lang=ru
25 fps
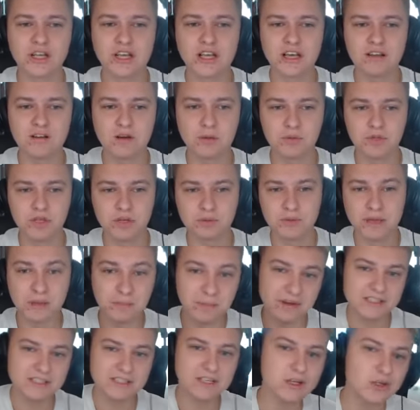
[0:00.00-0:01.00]
В общем, я
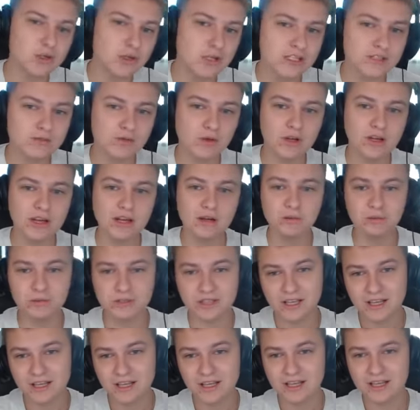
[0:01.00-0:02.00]
перезахожу на свой аккаунт
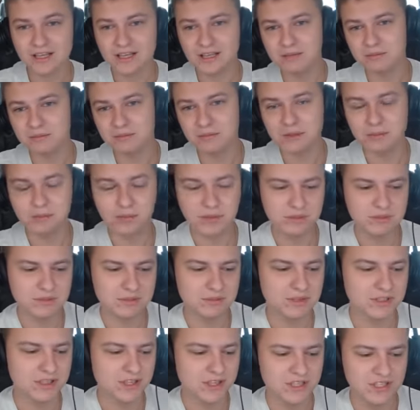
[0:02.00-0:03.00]
и мы будем
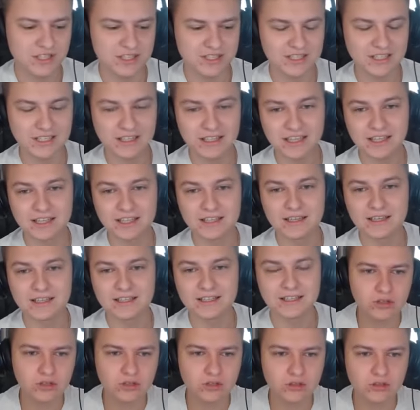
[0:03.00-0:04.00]
смотреть сейчас
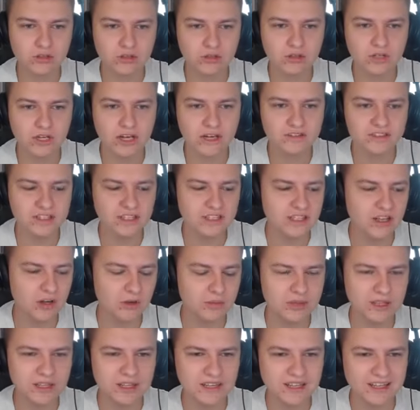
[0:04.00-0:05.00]
онлайн-катки. Ну как всегда у
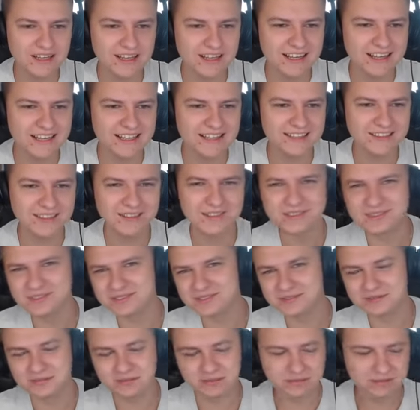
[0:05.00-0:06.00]
меня лагает,
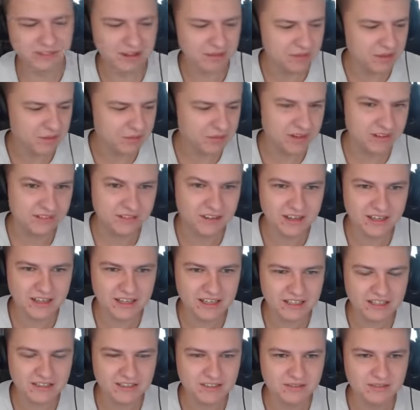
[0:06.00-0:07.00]
но вам не
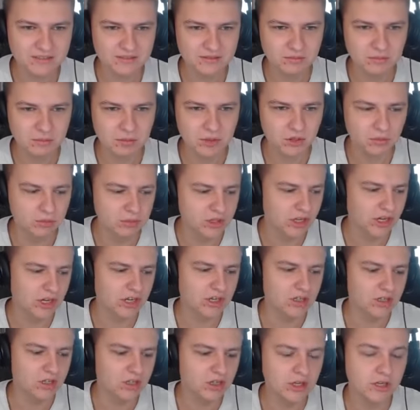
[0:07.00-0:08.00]
привыкать. Блин, меня
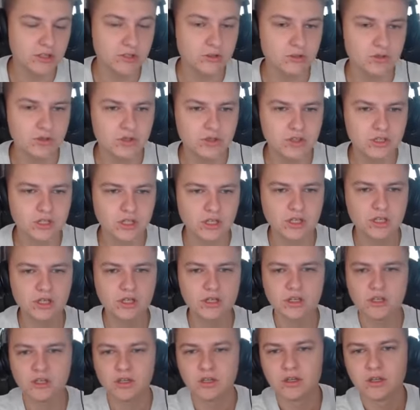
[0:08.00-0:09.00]
реально лагает очень сильно.
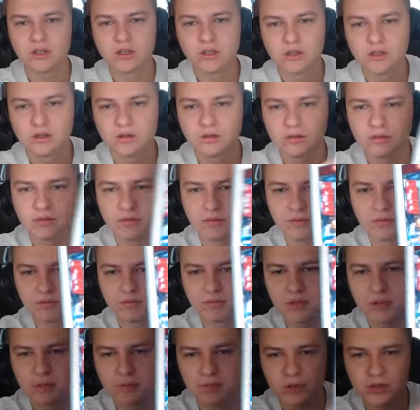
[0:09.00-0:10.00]

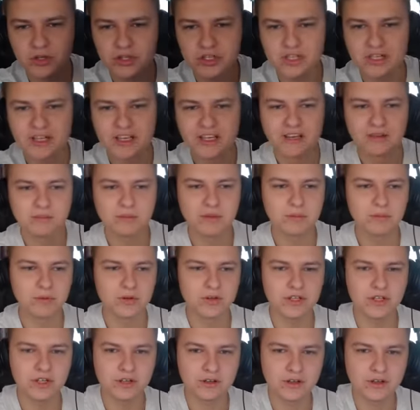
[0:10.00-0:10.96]
Мне проще, мне проще...